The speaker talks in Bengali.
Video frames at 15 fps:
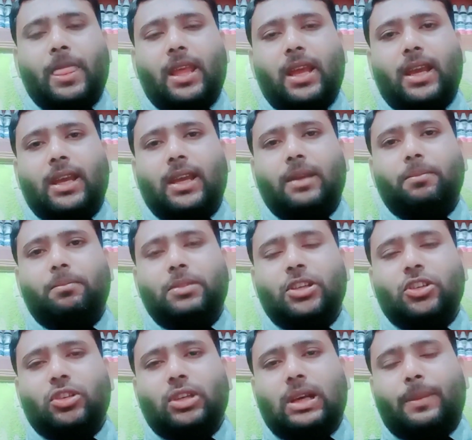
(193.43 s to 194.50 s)
হ্যাঁ
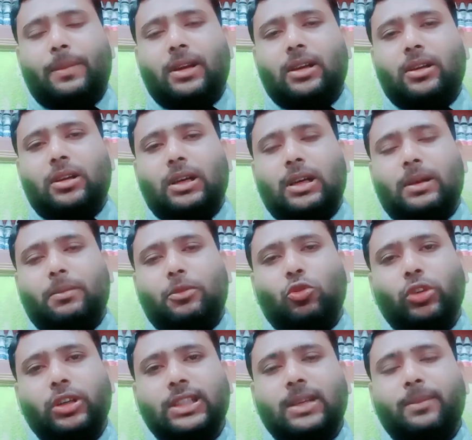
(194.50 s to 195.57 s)
বিশেষ করে আবার
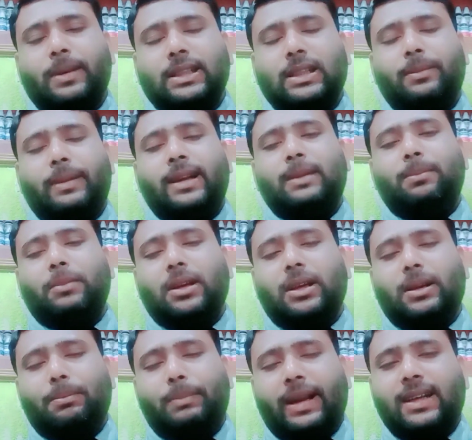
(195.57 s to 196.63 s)
রুগীদের ভেদে মেন
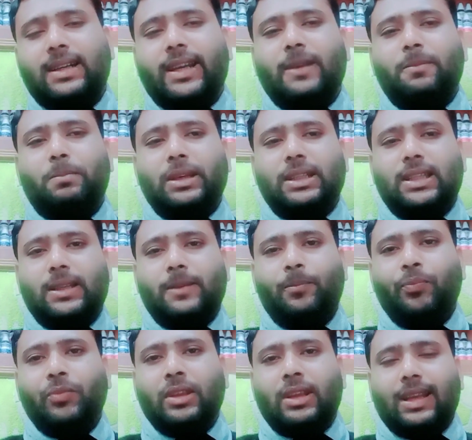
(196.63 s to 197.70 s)
মেন টাইপ ভেদে
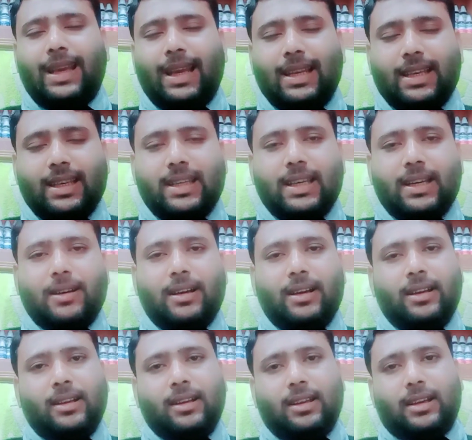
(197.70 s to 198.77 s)
ক্যালকেরিয়া
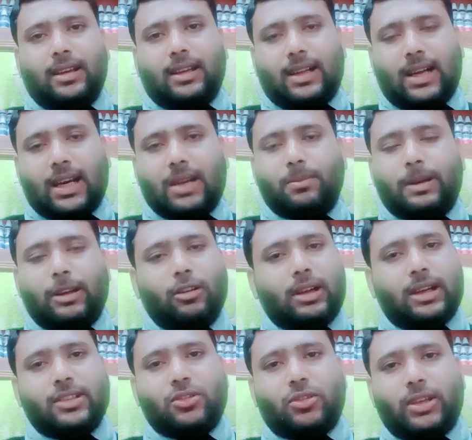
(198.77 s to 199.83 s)
কার ভালো
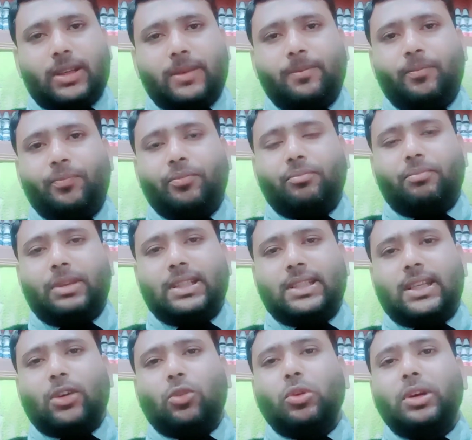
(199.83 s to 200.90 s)
কাজ করে মানে
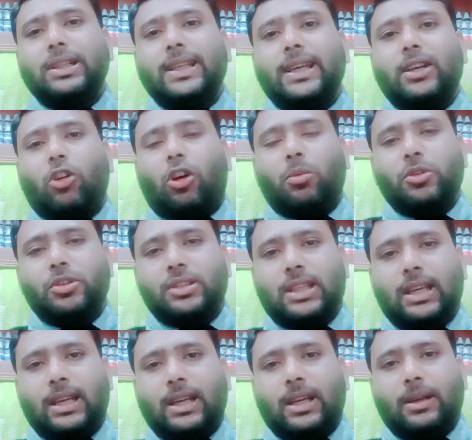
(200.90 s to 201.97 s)
সেটা রুগীদের
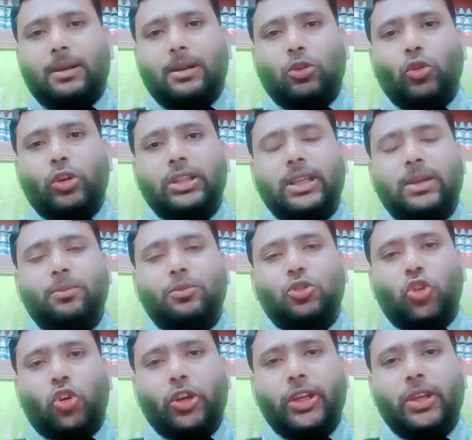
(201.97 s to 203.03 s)
অবস্থা রুগীদের
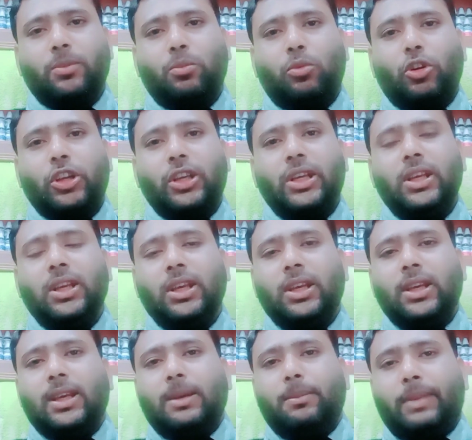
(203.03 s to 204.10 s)
শরীর বডি
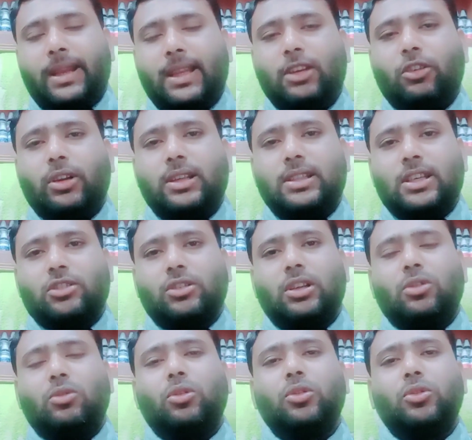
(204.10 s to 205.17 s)
ভেরি করে যে আসলে
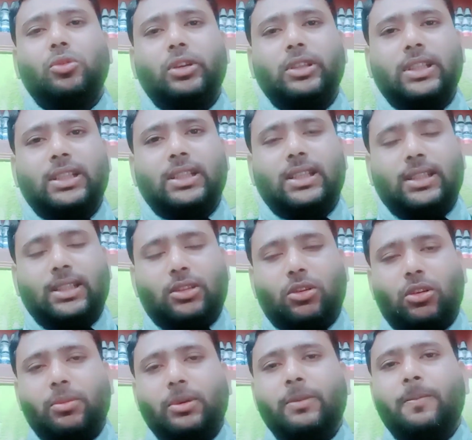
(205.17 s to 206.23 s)
কোন রুগীদের কি দিতে
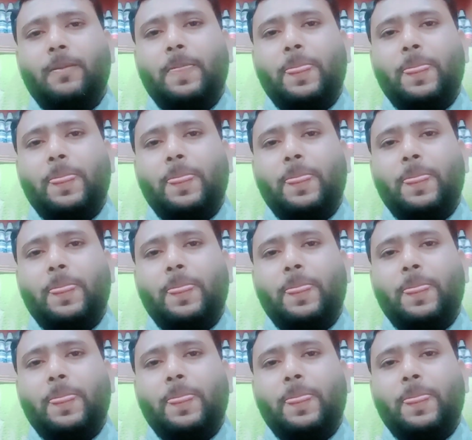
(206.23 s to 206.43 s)
হবে